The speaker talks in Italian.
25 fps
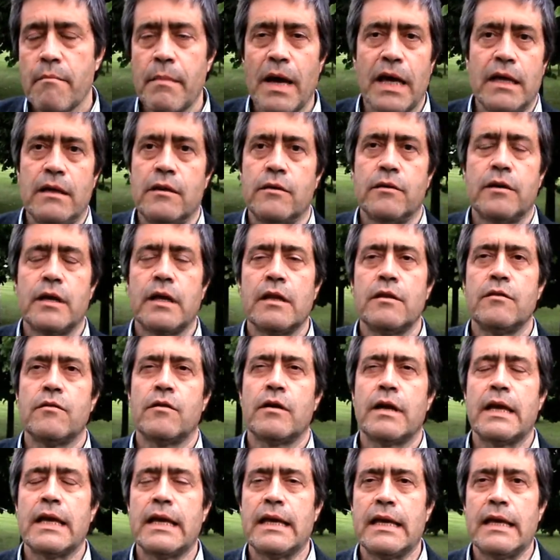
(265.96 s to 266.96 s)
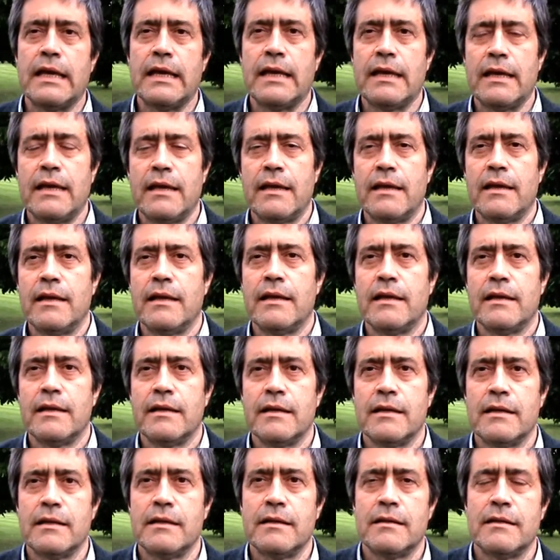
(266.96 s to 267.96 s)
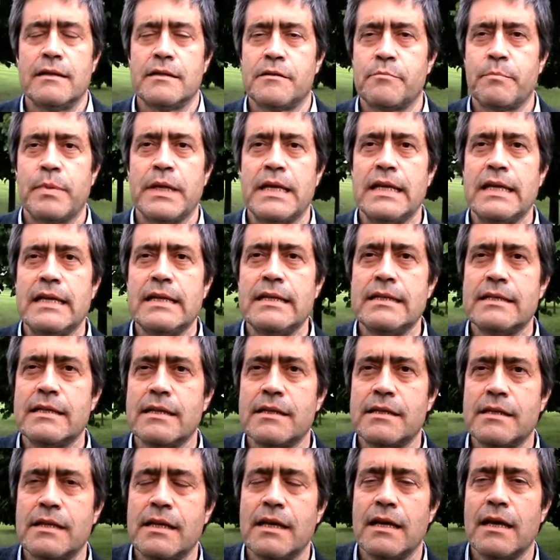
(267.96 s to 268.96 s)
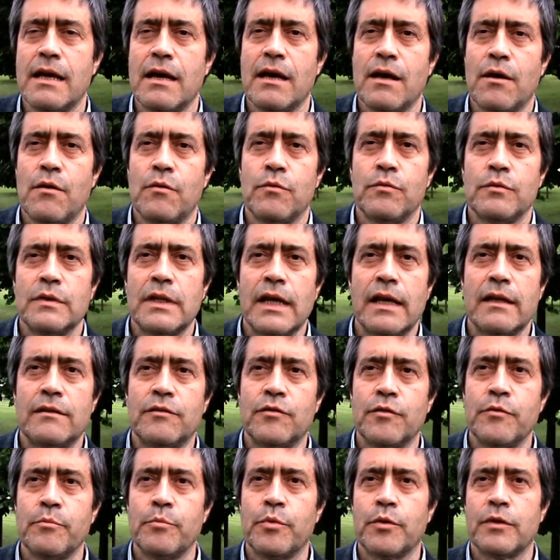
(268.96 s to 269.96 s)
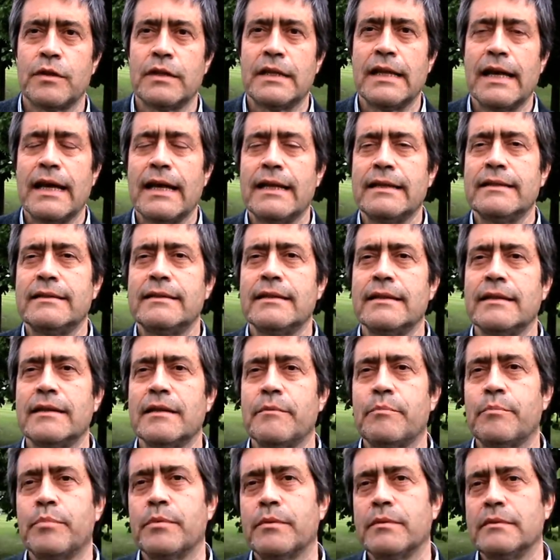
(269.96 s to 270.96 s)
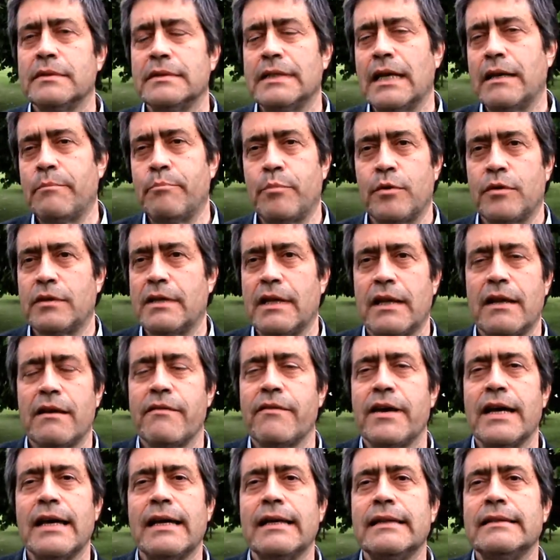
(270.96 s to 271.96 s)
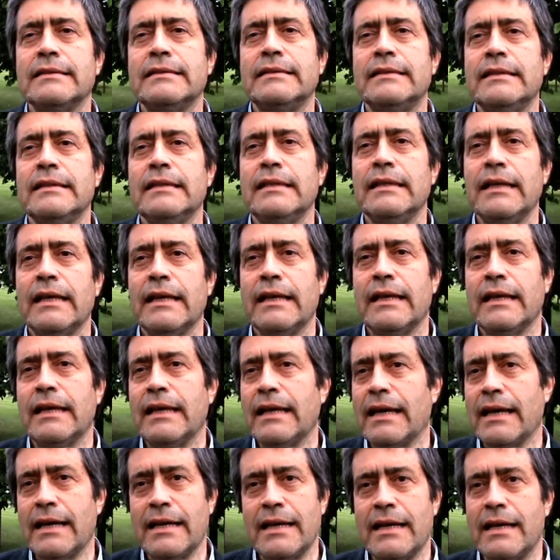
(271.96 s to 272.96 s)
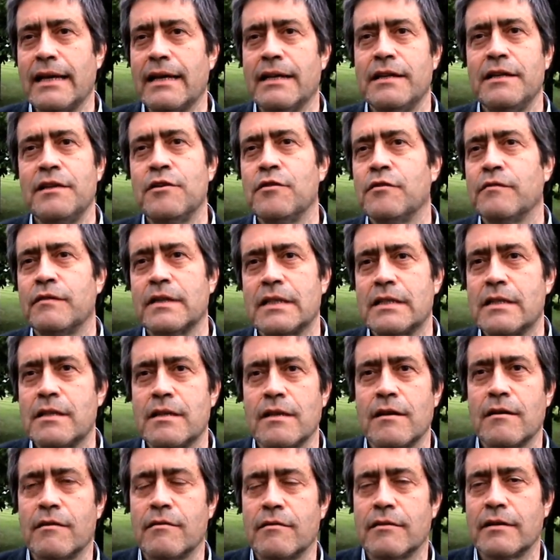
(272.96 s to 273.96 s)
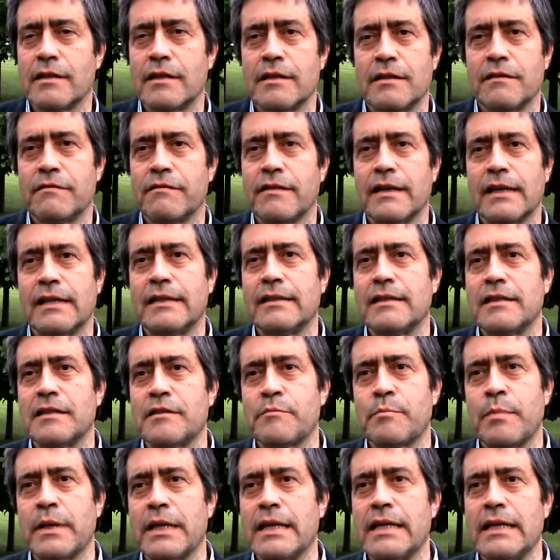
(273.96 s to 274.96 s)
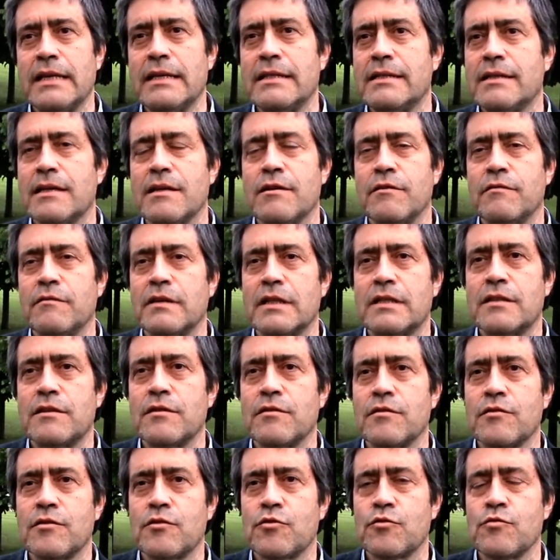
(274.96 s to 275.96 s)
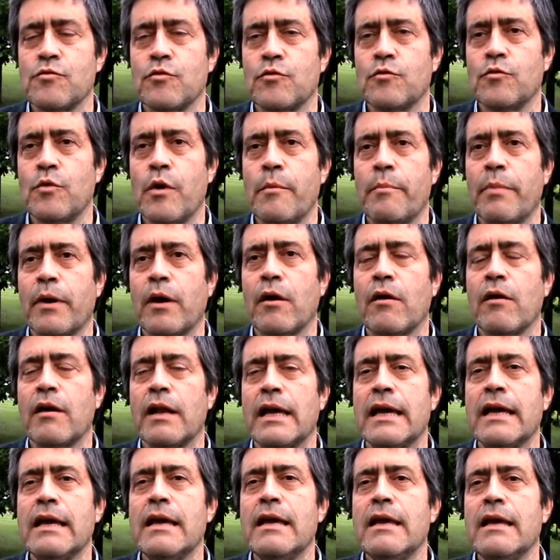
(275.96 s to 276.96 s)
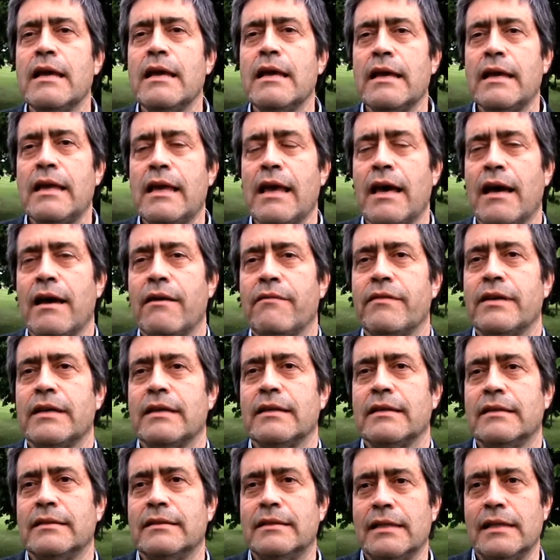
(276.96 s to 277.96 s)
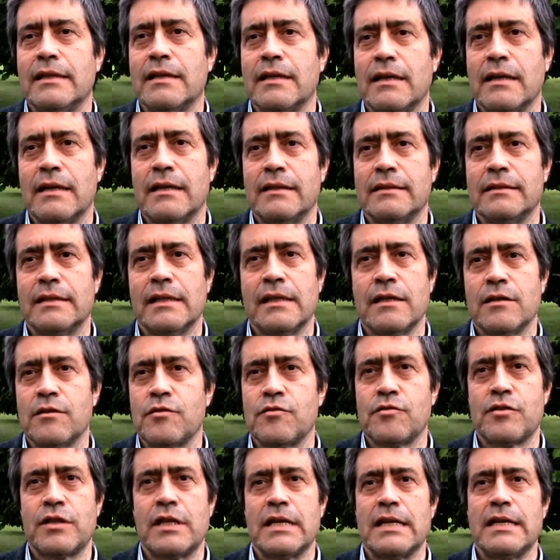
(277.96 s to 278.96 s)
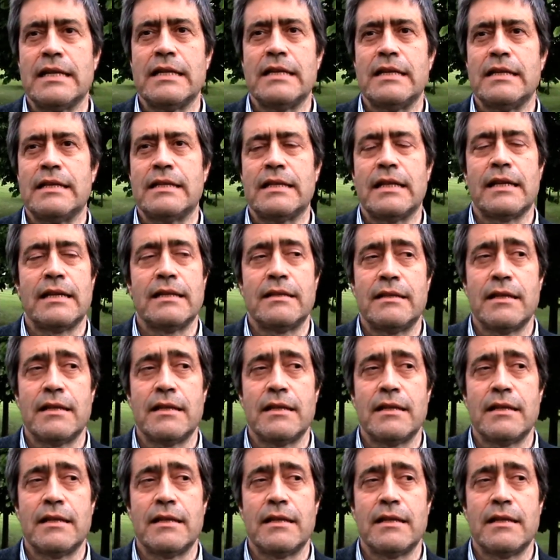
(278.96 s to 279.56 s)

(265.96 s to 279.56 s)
Ma io credo che l'esperienza sia un dato importante da, da portare avanti e anche l'innovazione, difatti esperienza e innovazione sono due parole chiave della, della, nostra lista.